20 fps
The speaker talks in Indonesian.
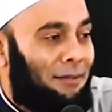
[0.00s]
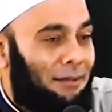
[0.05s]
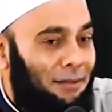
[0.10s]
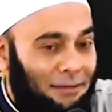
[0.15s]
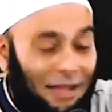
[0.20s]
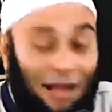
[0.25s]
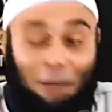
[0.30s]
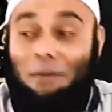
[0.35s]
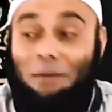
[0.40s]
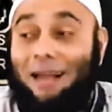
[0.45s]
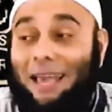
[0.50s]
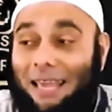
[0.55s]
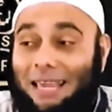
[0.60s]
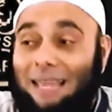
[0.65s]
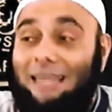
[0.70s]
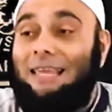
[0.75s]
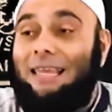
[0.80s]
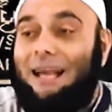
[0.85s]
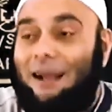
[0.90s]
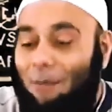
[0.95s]
Sama kayak
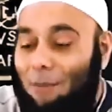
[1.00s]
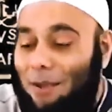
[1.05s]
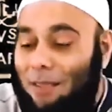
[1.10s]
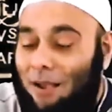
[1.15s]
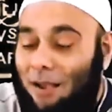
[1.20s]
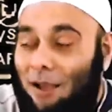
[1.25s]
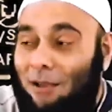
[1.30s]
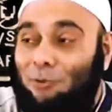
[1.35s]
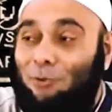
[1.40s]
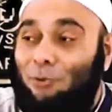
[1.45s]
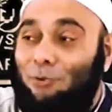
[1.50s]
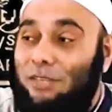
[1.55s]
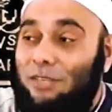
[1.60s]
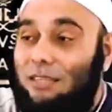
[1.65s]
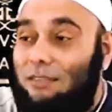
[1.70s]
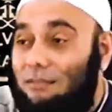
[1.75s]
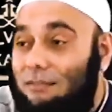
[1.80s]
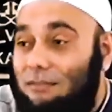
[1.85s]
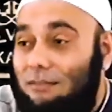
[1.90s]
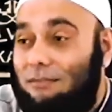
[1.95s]
India kebanyakan kunyit.
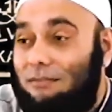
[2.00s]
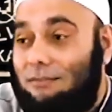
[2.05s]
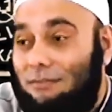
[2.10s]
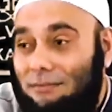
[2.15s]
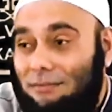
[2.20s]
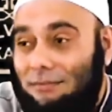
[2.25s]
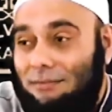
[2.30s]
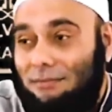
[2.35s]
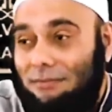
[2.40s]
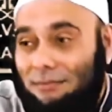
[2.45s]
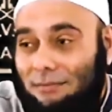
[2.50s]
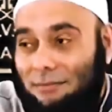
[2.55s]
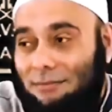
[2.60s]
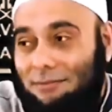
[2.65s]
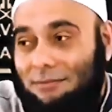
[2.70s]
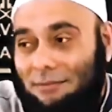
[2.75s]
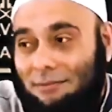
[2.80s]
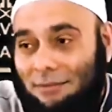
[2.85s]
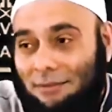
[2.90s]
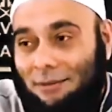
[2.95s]

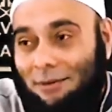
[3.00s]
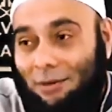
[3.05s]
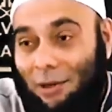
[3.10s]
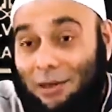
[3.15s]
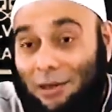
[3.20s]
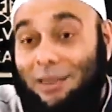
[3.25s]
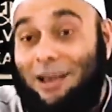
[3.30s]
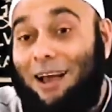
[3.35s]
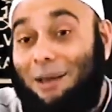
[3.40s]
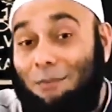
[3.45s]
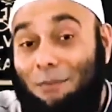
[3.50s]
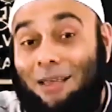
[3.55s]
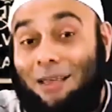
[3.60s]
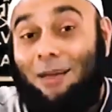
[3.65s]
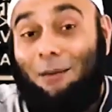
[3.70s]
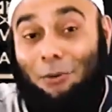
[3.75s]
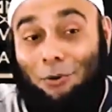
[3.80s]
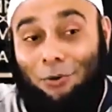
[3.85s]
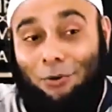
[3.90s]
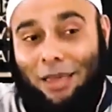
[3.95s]
India kan
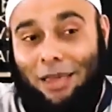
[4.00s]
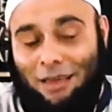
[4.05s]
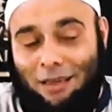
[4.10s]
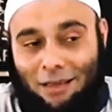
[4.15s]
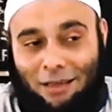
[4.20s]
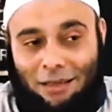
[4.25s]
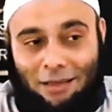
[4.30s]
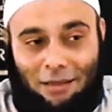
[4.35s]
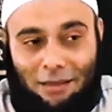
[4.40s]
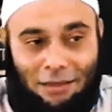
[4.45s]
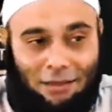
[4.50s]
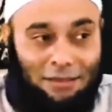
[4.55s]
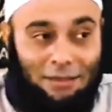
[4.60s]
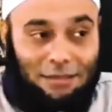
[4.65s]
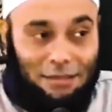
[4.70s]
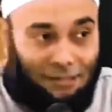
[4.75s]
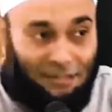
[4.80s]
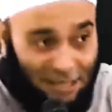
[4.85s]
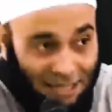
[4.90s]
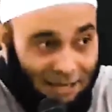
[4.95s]
banyak penduduknya.
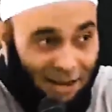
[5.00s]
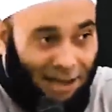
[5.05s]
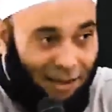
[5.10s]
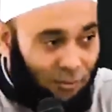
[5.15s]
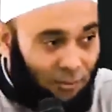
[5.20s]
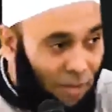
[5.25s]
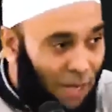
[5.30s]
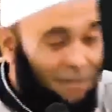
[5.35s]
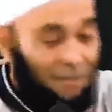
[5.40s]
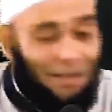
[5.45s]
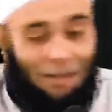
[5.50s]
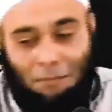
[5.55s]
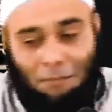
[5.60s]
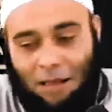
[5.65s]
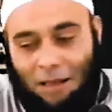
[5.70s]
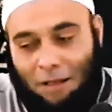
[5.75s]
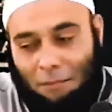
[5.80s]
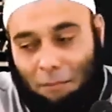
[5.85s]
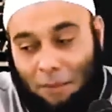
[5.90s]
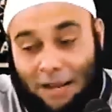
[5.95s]
Cina juga
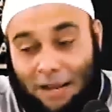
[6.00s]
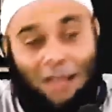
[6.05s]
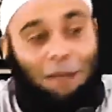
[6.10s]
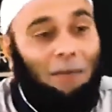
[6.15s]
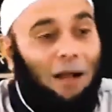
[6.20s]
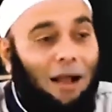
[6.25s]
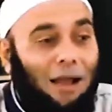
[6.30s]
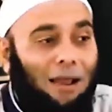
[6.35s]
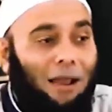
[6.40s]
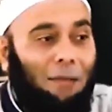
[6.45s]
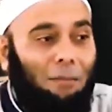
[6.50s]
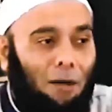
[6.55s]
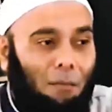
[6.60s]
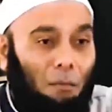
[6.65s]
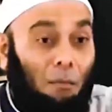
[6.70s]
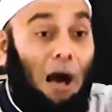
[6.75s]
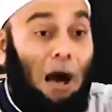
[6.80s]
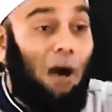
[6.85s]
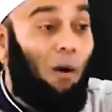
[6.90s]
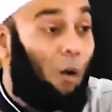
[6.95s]
sama, mereka makan apa?
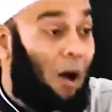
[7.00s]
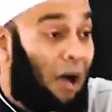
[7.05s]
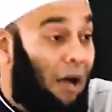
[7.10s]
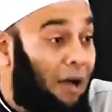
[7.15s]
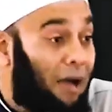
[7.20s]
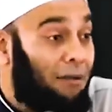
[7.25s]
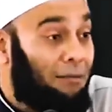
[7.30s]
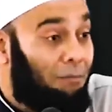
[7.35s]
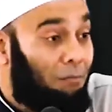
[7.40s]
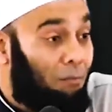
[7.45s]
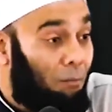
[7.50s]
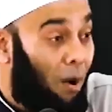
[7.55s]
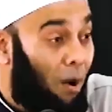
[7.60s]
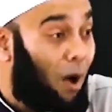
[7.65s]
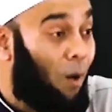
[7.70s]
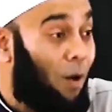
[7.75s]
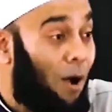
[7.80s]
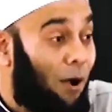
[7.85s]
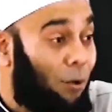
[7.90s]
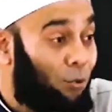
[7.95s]
Bawang kan?
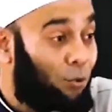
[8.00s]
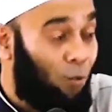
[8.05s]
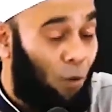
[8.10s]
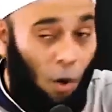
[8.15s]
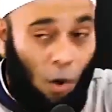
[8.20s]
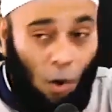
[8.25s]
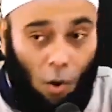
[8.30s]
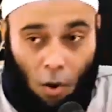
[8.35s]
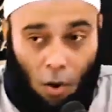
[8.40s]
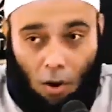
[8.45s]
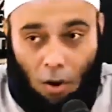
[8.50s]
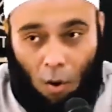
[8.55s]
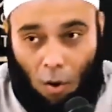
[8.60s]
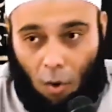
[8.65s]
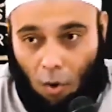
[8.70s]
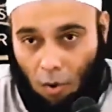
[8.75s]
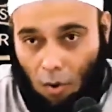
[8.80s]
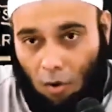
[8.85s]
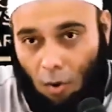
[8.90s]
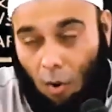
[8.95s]
Bawang itu
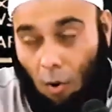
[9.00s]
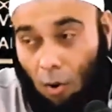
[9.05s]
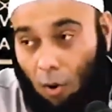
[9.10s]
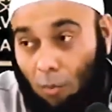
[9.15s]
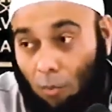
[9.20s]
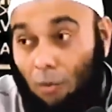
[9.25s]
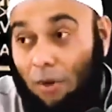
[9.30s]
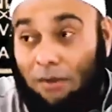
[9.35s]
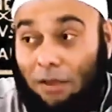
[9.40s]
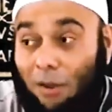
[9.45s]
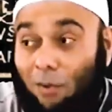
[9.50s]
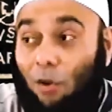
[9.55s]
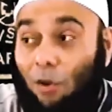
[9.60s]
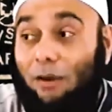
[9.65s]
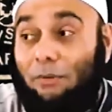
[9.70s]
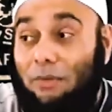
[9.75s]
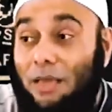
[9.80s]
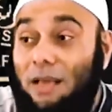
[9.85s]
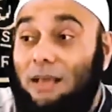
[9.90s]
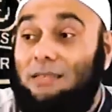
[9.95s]
hormon yang
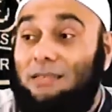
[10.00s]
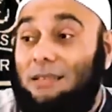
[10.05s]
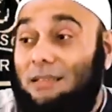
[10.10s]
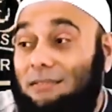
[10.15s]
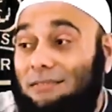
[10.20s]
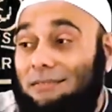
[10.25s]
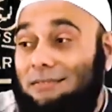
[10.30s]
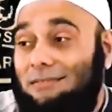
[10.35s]
luar biasa.